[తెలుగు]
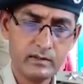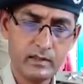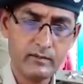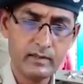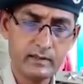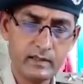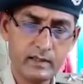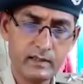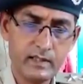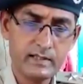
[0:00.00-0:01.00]
తర్వాత
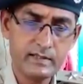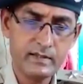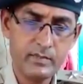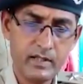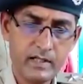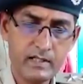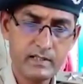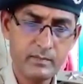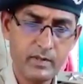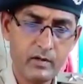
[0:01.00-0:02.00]
కేసీ మహేష్
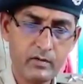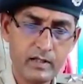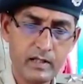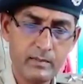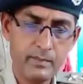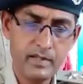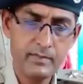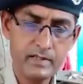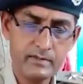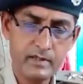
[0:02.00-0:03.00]
పావుగడ
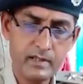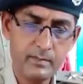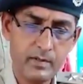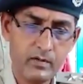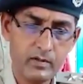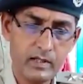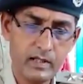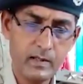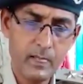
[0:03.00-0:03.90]
పరమేశ్వర పావుగడ